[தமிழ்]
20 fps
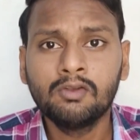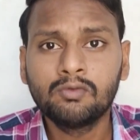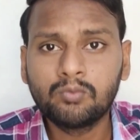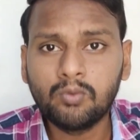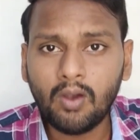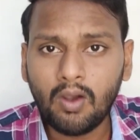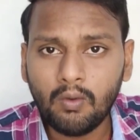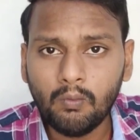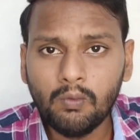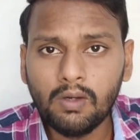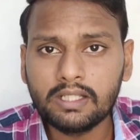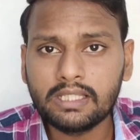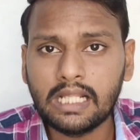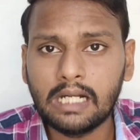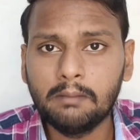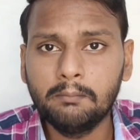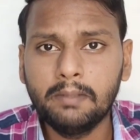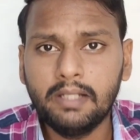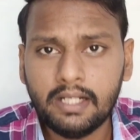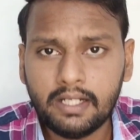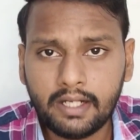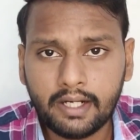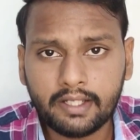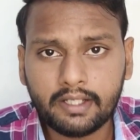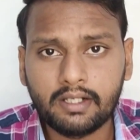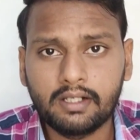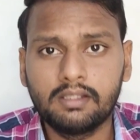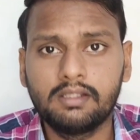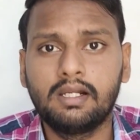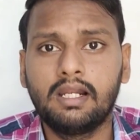சோ அவங்க தலைமையில்
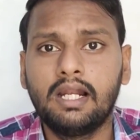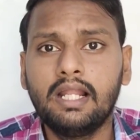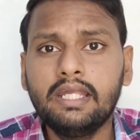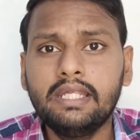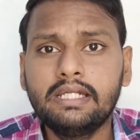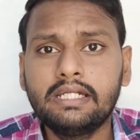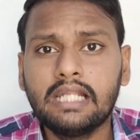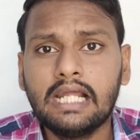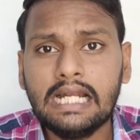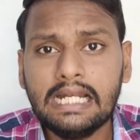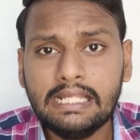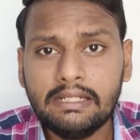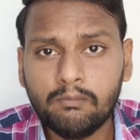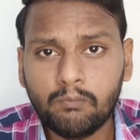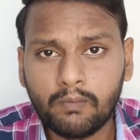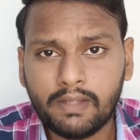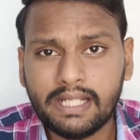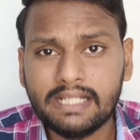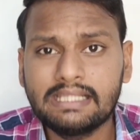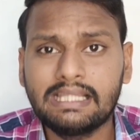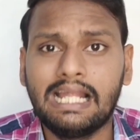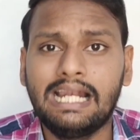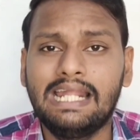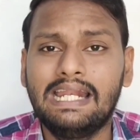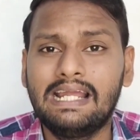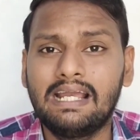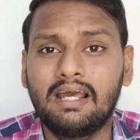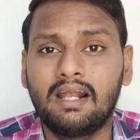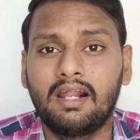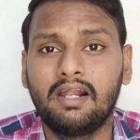நடக்கிறதுனால இத்தாலியினுடைய
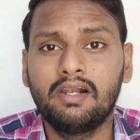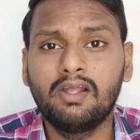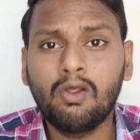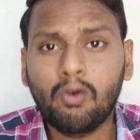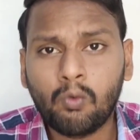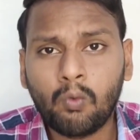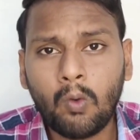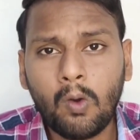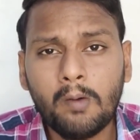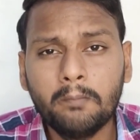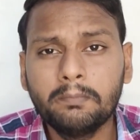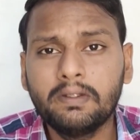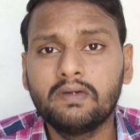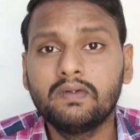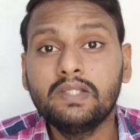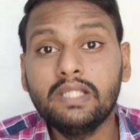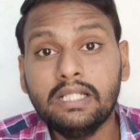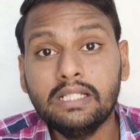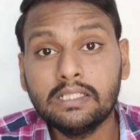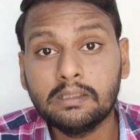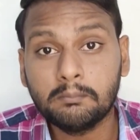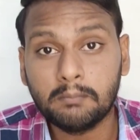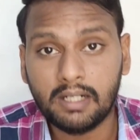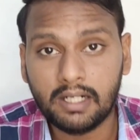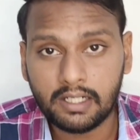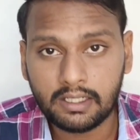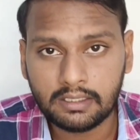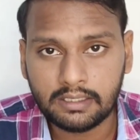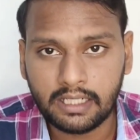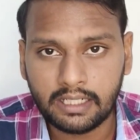தலைநகரான ரோம்ல வந்து இந்த மாநாடு